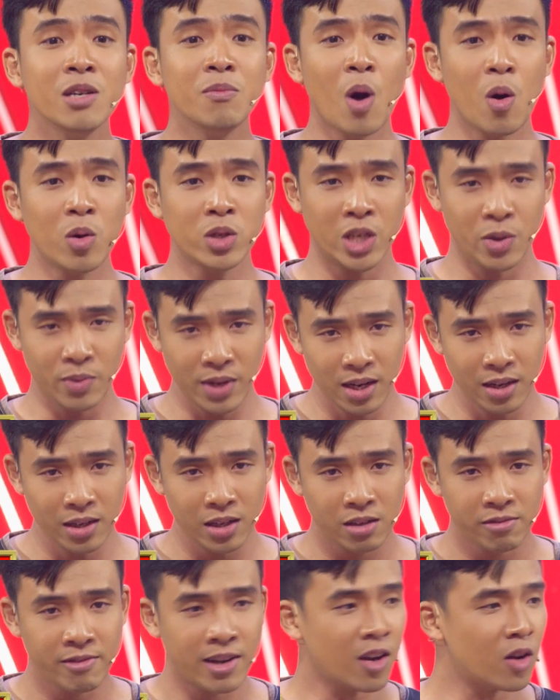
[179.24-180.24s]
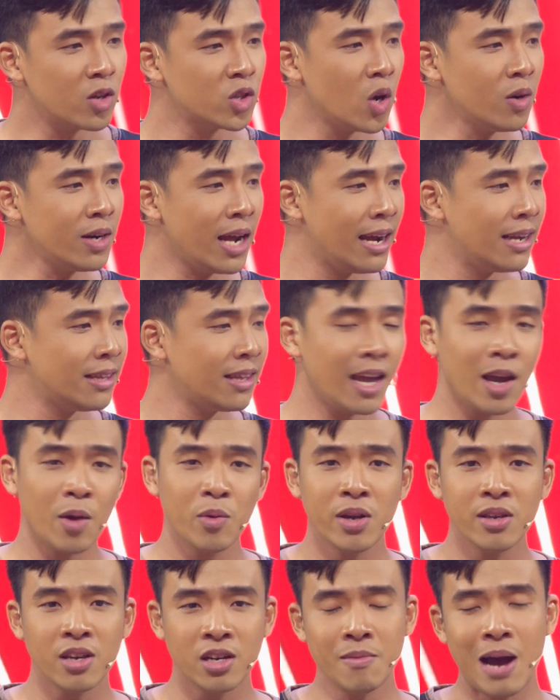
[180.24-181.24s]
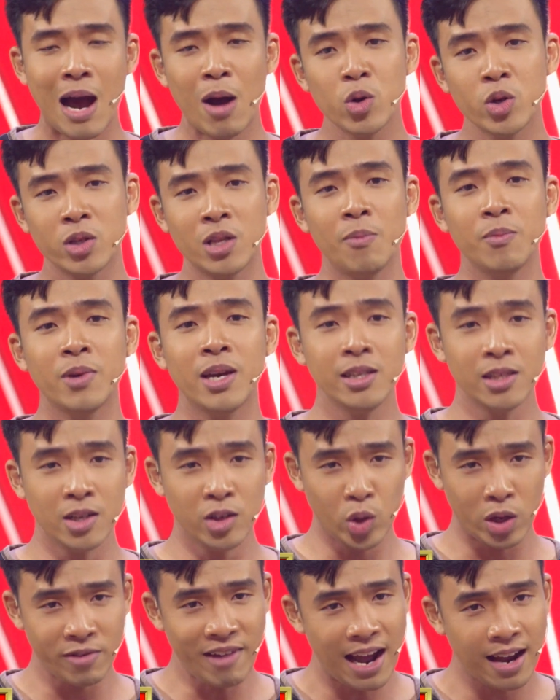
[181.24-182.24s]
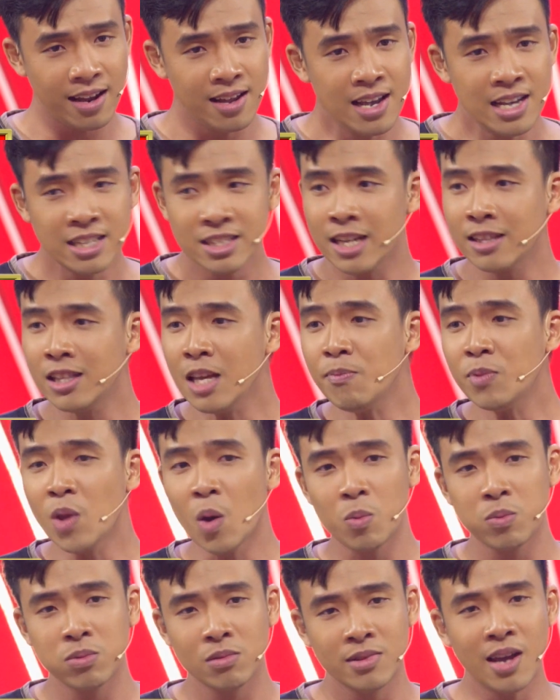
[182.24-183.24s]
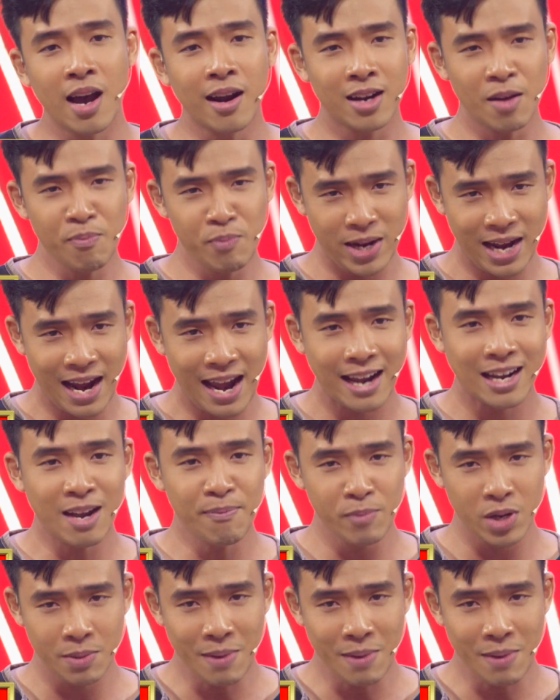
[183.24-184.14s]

11 triệu người và con số này theo như dự báo của Trung tâm khí tượng thủy văn sẽ tiếp tục giật cấp 12, cấp